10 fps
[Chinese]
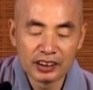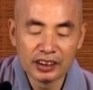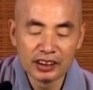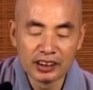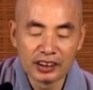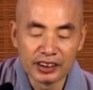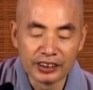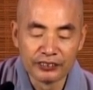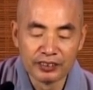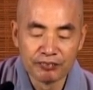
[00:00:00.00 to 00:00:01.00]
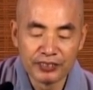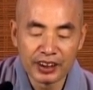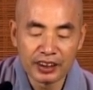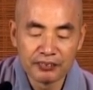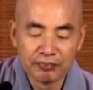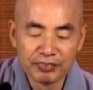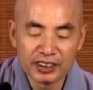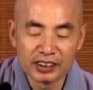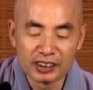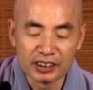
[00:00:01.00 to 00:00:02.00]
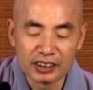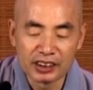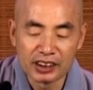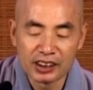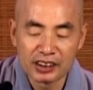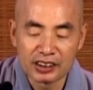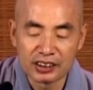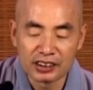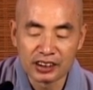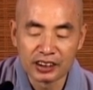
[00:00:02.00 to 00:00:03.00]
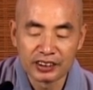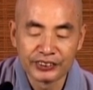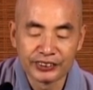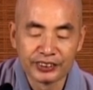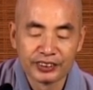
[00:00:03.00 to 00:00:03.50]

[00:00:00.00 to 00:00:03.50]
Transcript: 以理论辩，不可择词而起。